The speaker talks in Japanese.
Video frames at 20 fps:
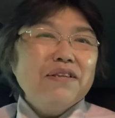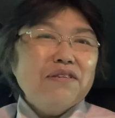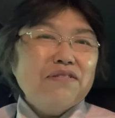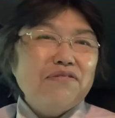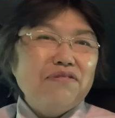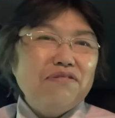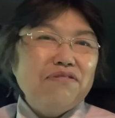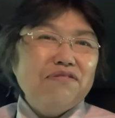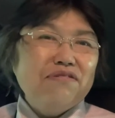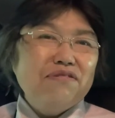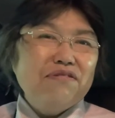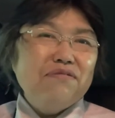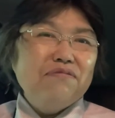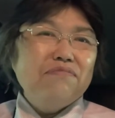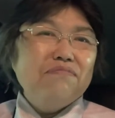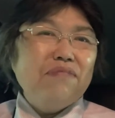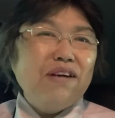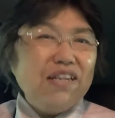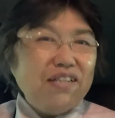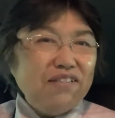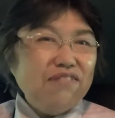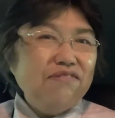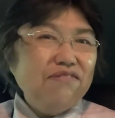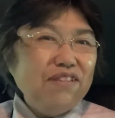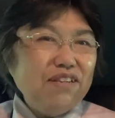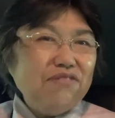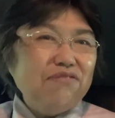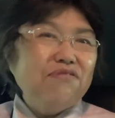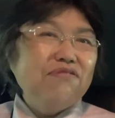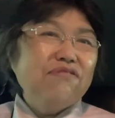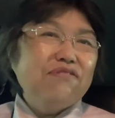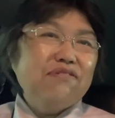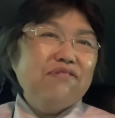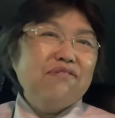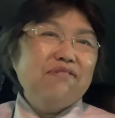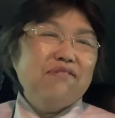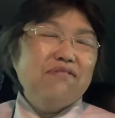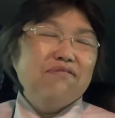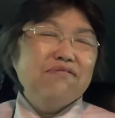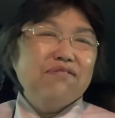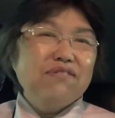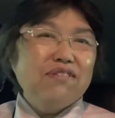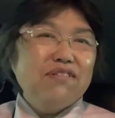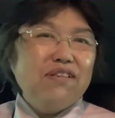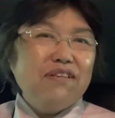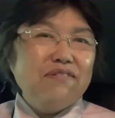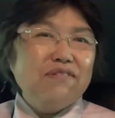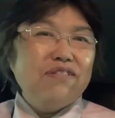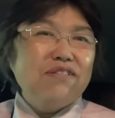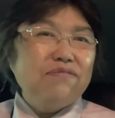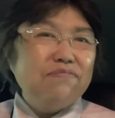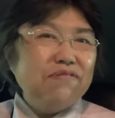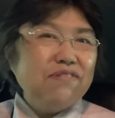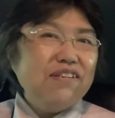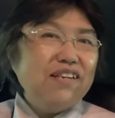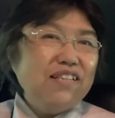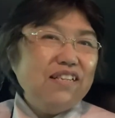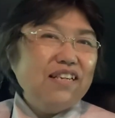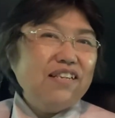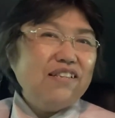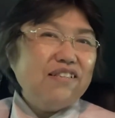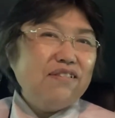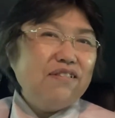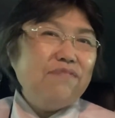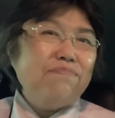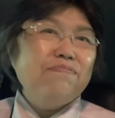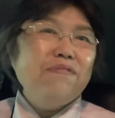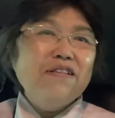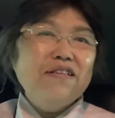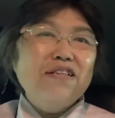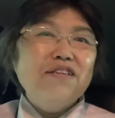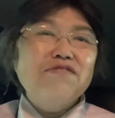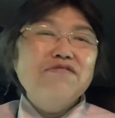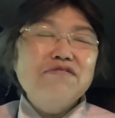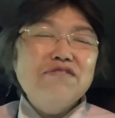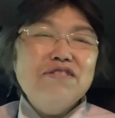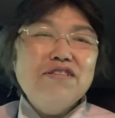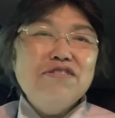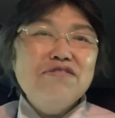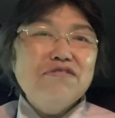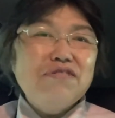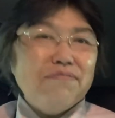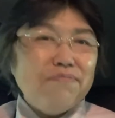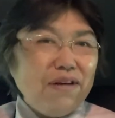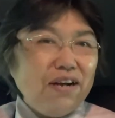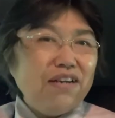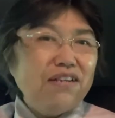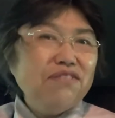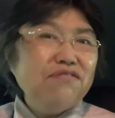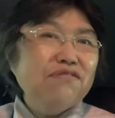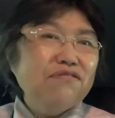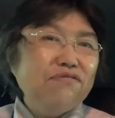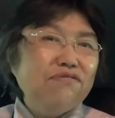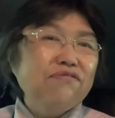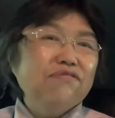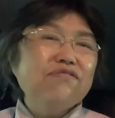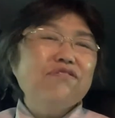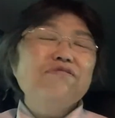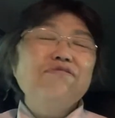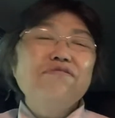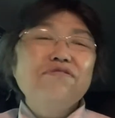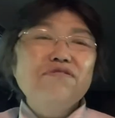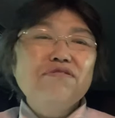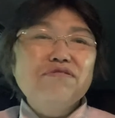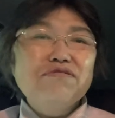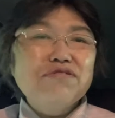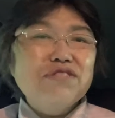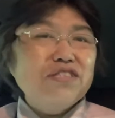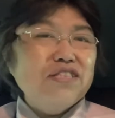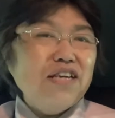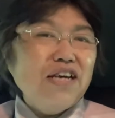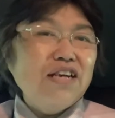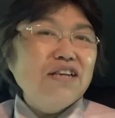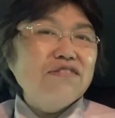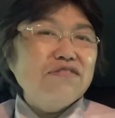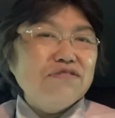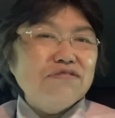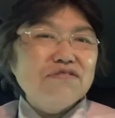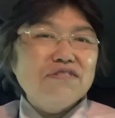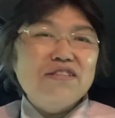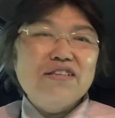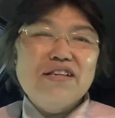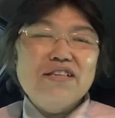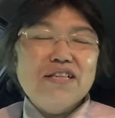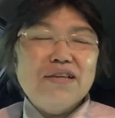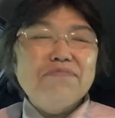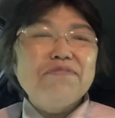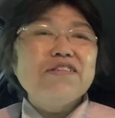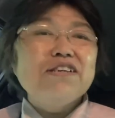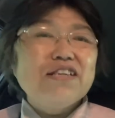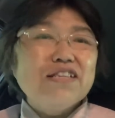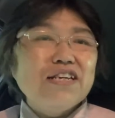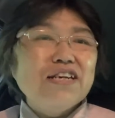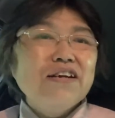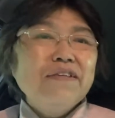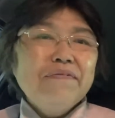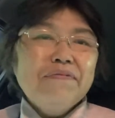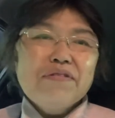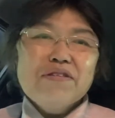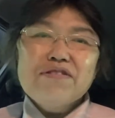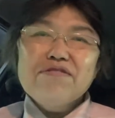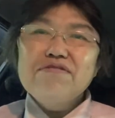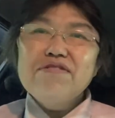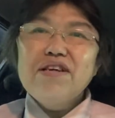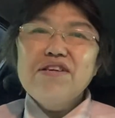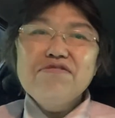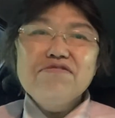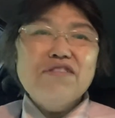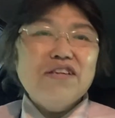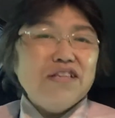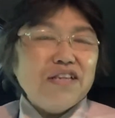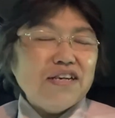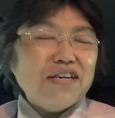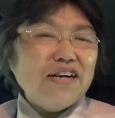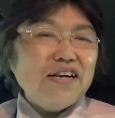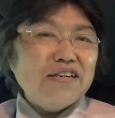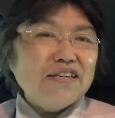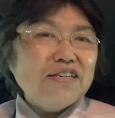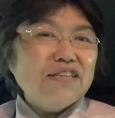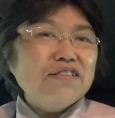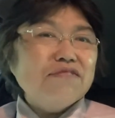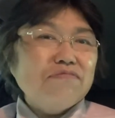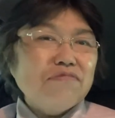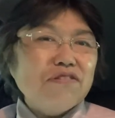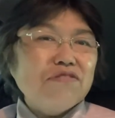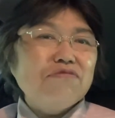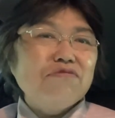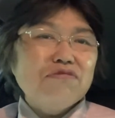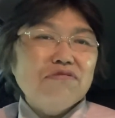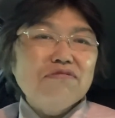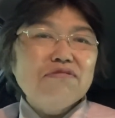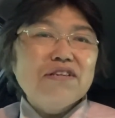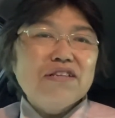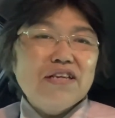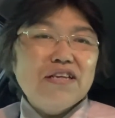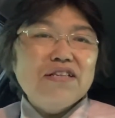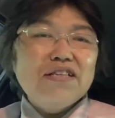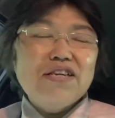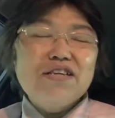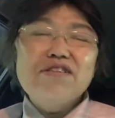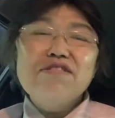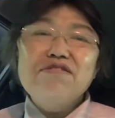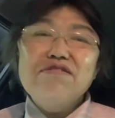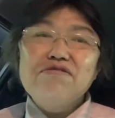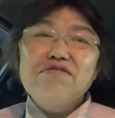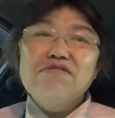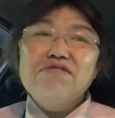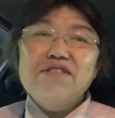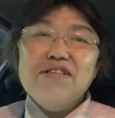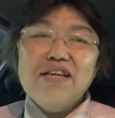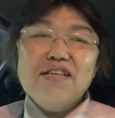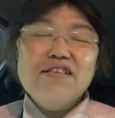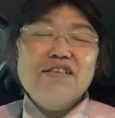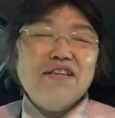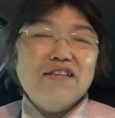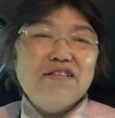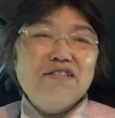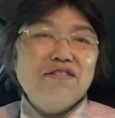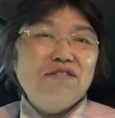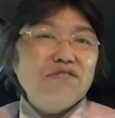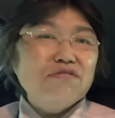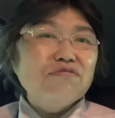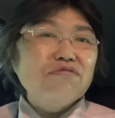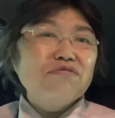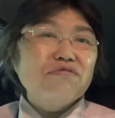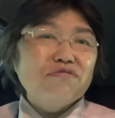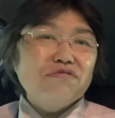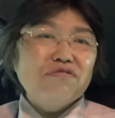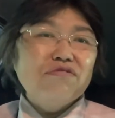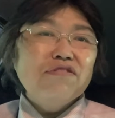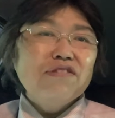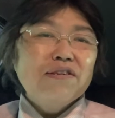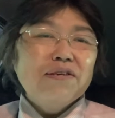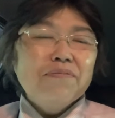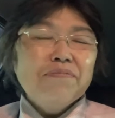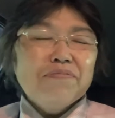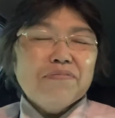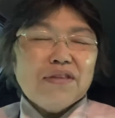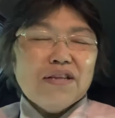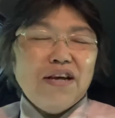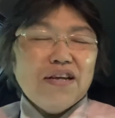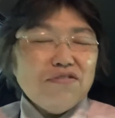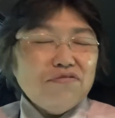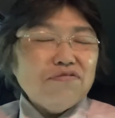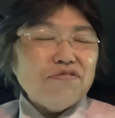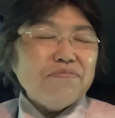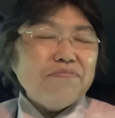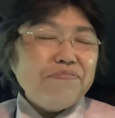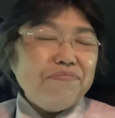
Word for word: こう、周りとね、こう、共通して自分がね、引っ張っていくっていうより、周りとこう、協力し合えるようになったみたいな、そんなようなね、かことがね、できるようになったっていうことと、あと、